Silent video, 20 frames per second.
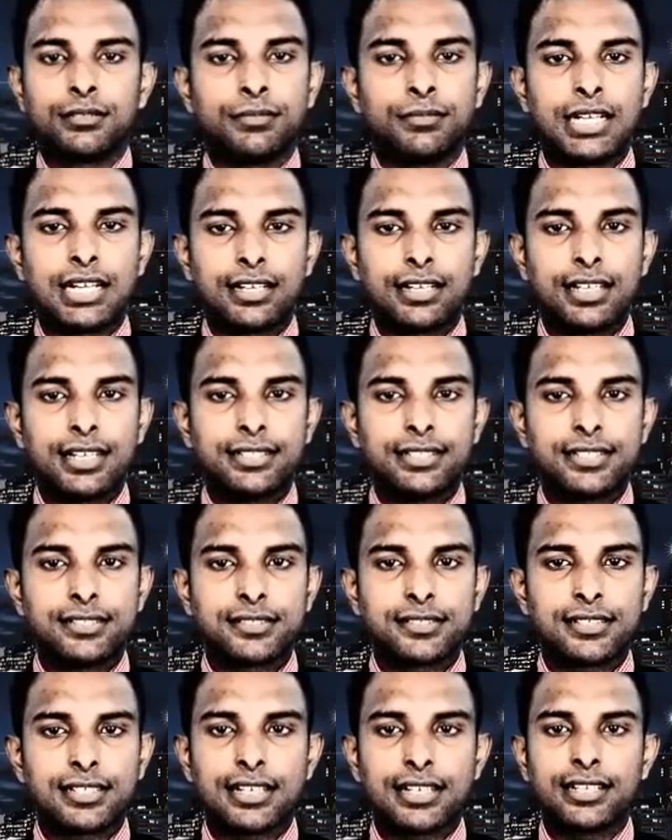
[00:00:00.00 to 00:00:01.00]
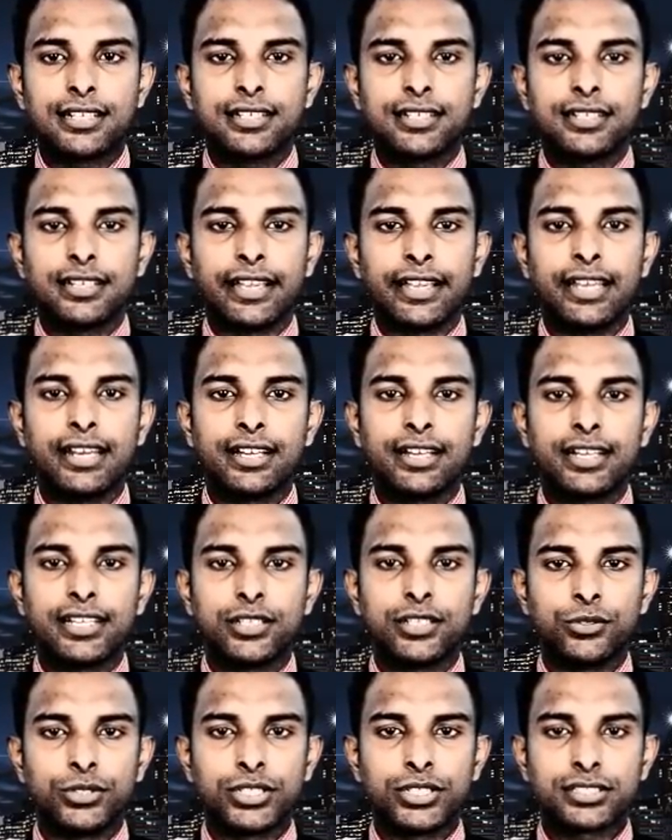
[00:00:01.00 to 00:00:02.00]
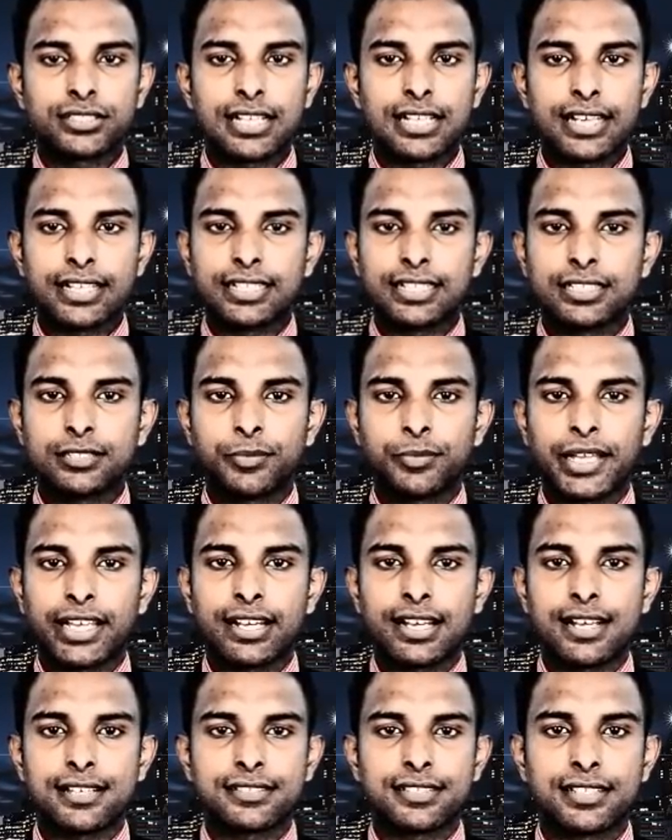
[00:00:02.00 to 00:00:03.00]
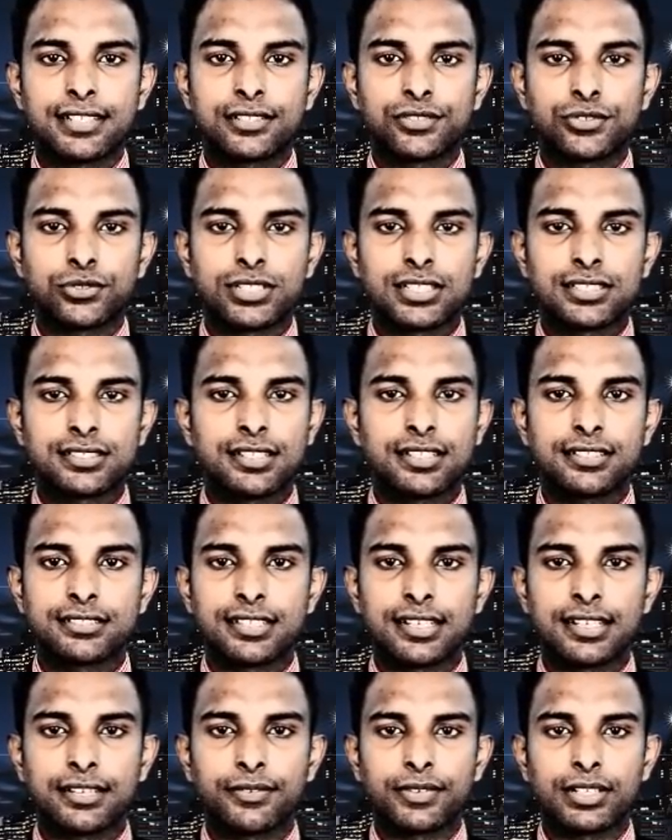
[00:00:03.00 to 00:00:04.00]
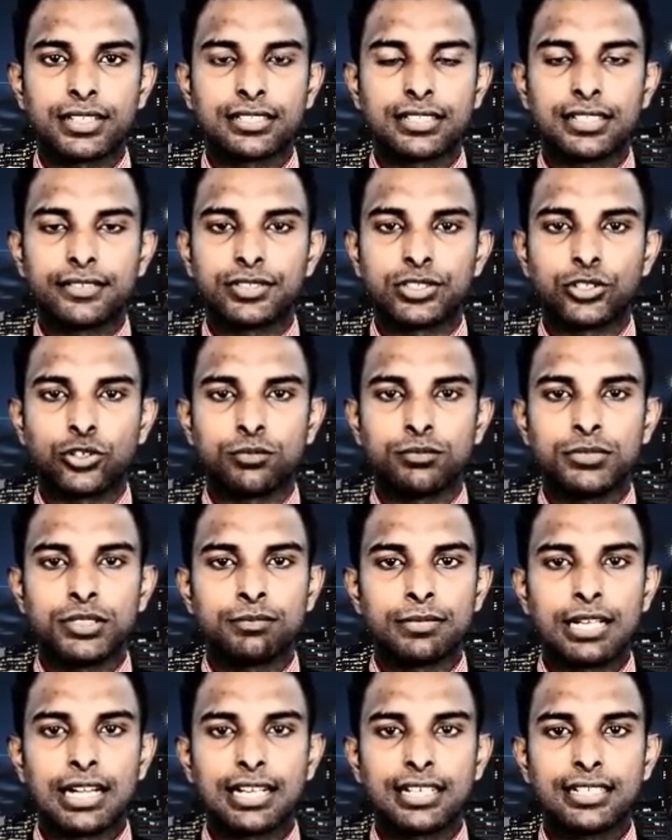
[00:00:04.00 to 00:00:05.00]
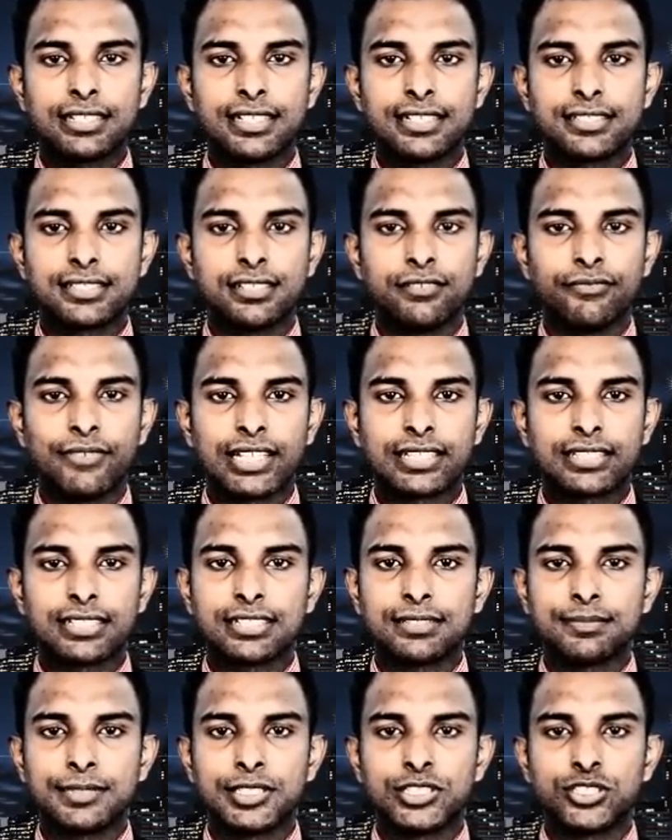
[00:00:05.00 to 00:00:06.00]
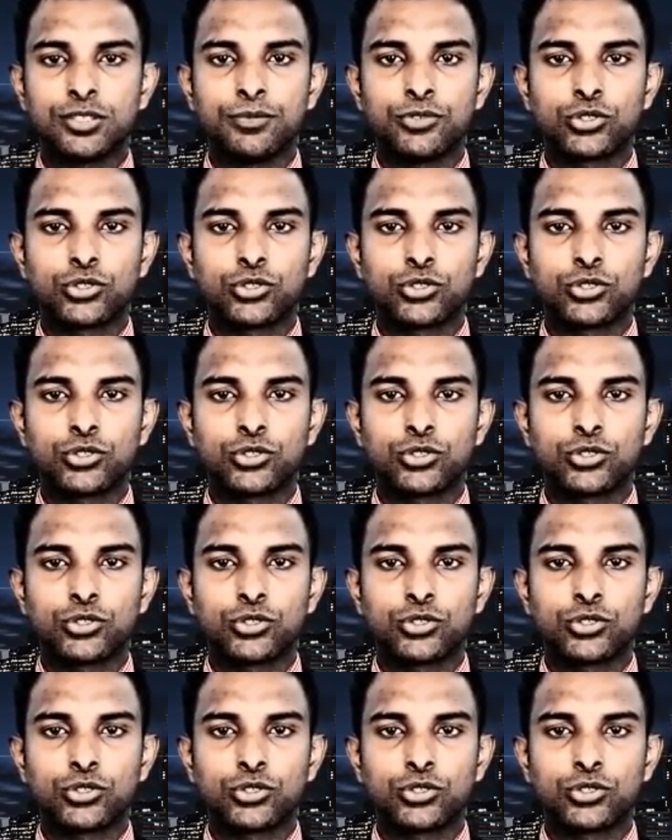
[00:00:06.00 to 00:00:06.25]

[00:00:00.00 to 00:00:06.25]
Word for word: பங்களாதேஷுக்கான இலங்கை உயர்ஸ்தானிகர் பேராசிரியர் சுதர்சன செனவரத்னவுக்கும் பங்களாதேஷின் வர்த்தக மற்றும்